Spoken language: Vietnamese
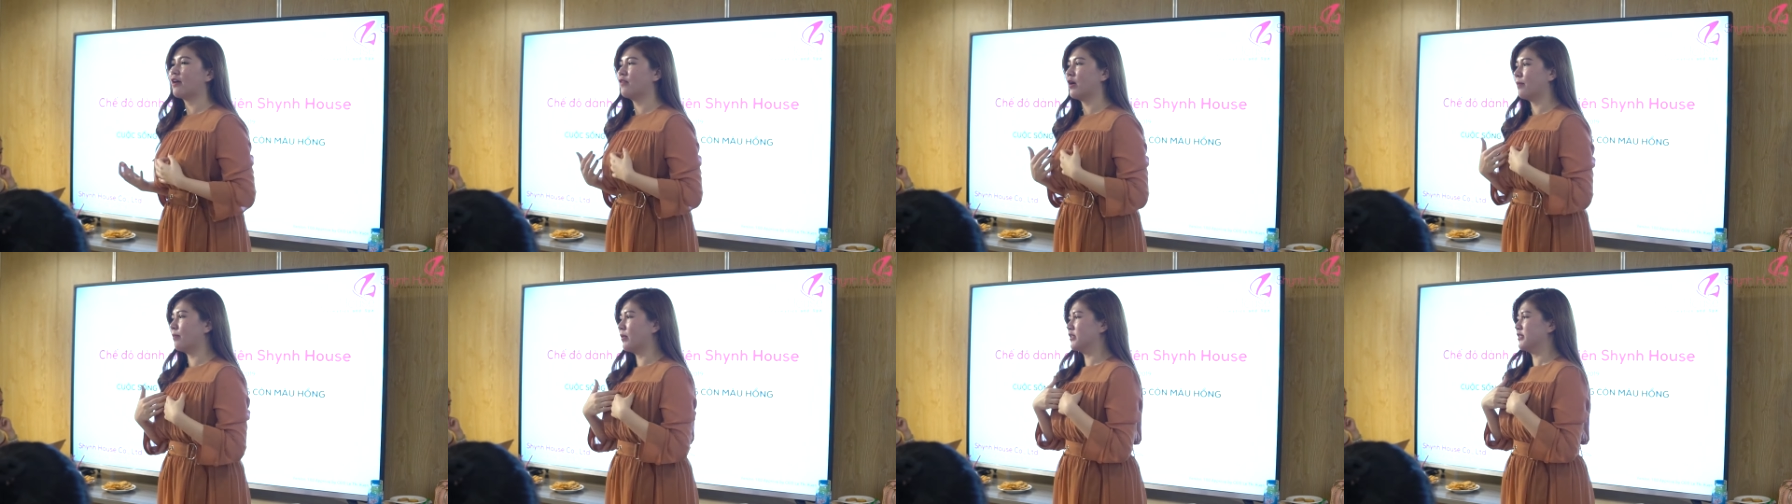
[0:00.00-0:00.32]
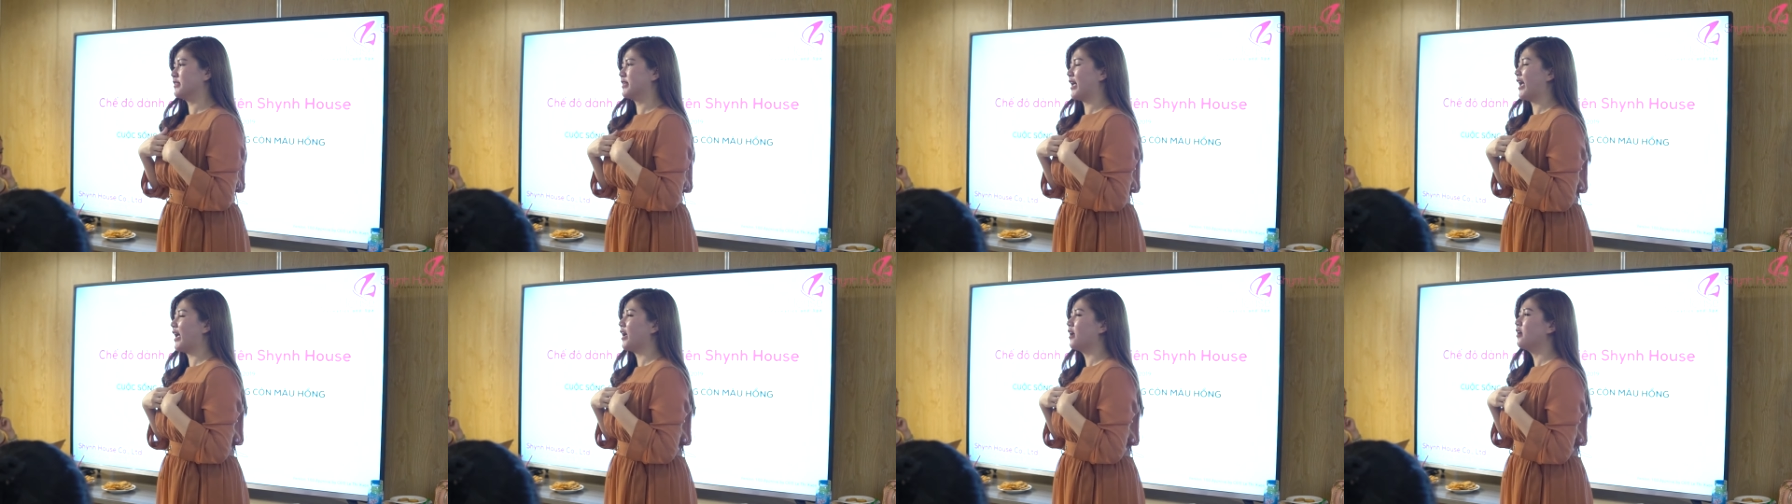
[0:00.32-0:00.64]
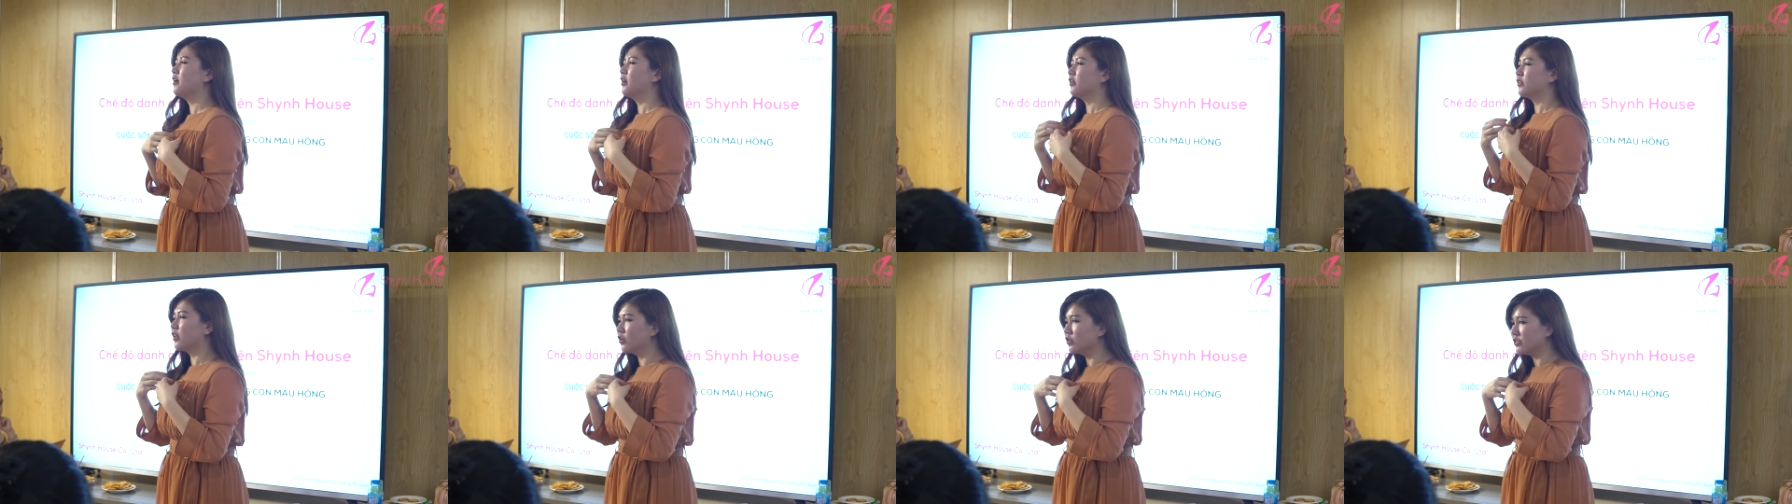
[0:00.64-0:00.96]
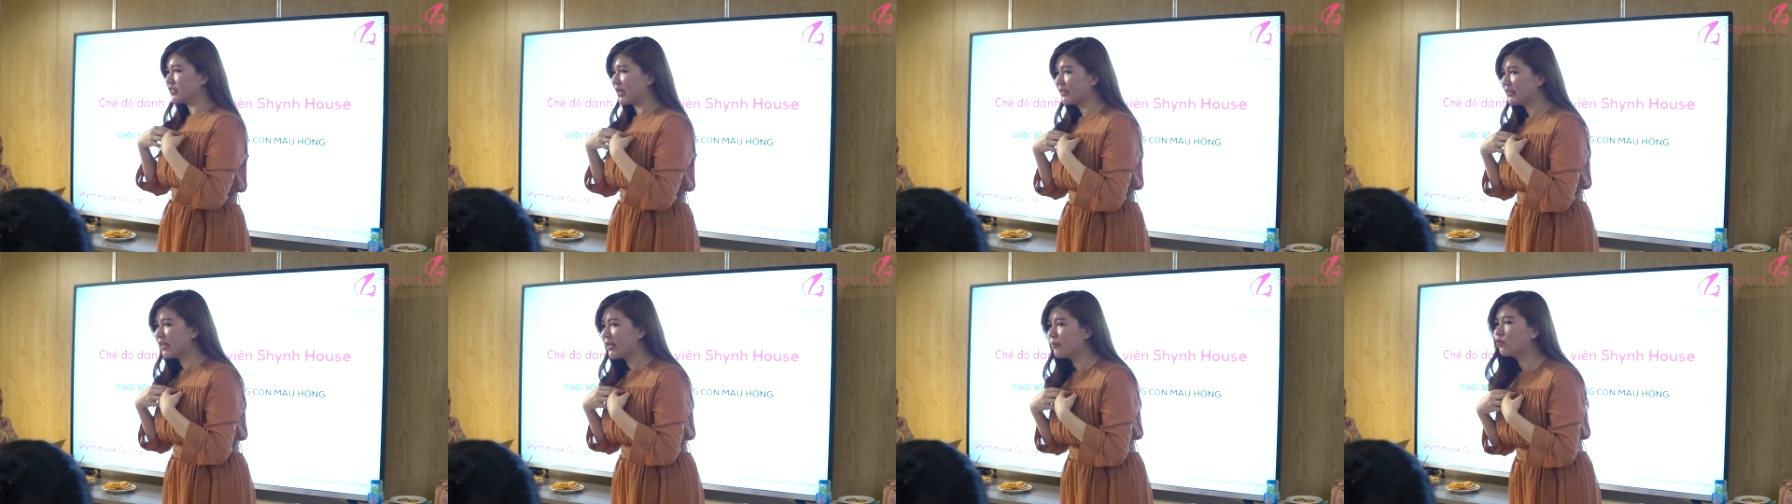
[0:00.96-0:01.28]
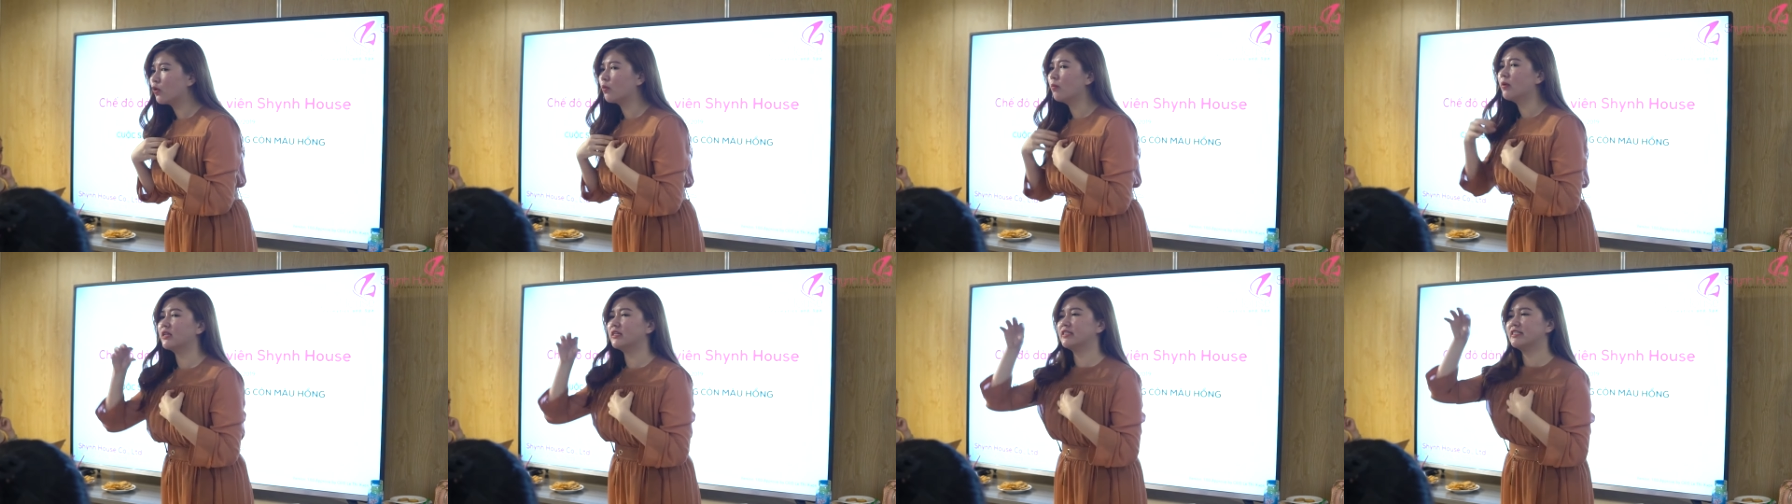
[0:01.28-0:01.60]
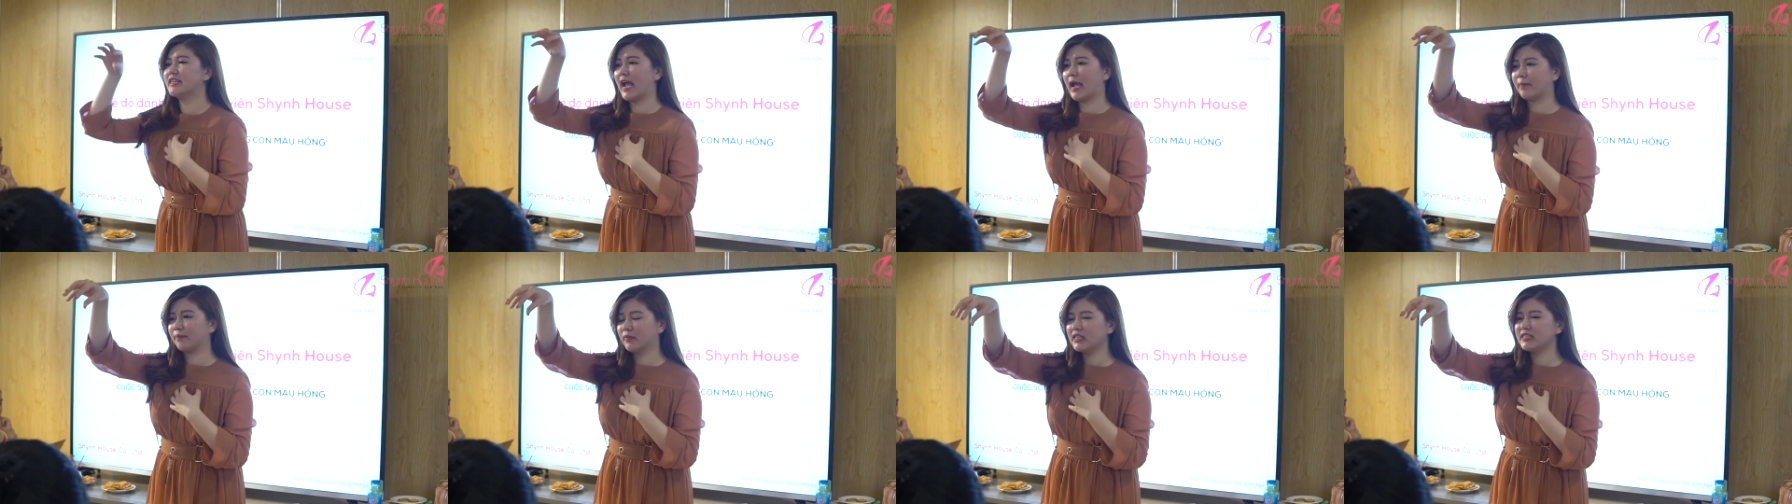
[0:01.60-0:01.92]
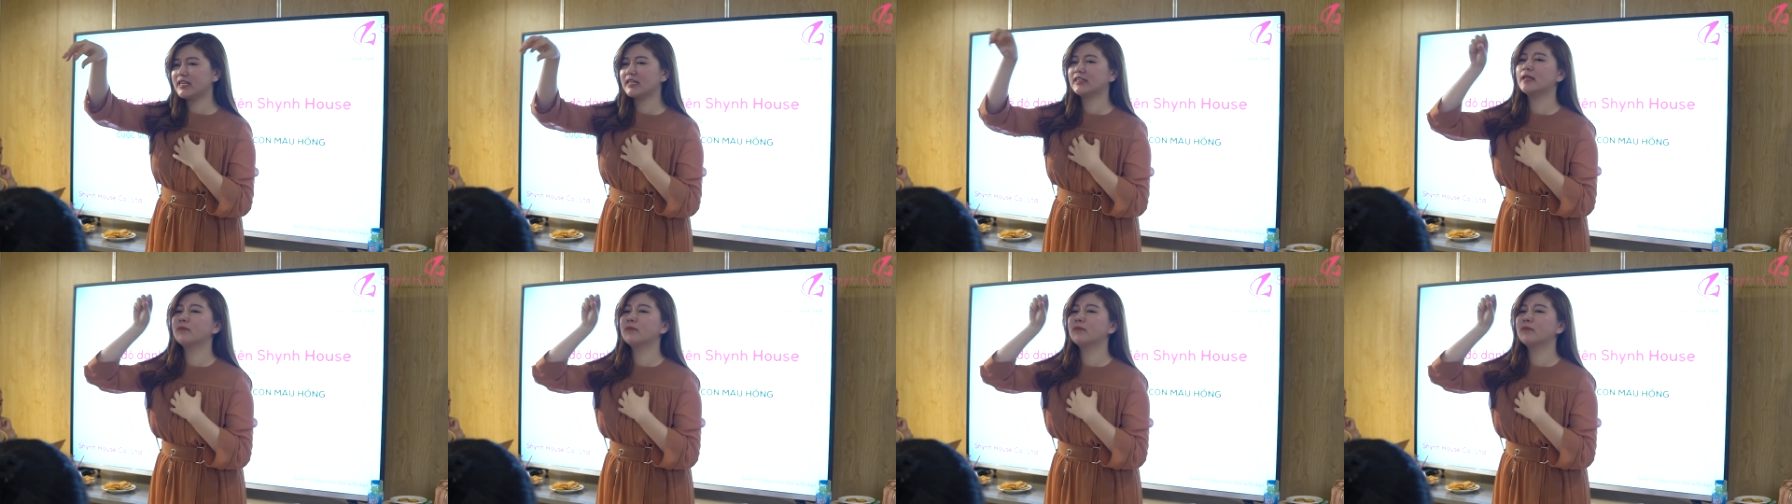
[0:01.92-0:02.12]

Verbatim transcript: Và mình sẽ từ trái tim của mình chạm tới trái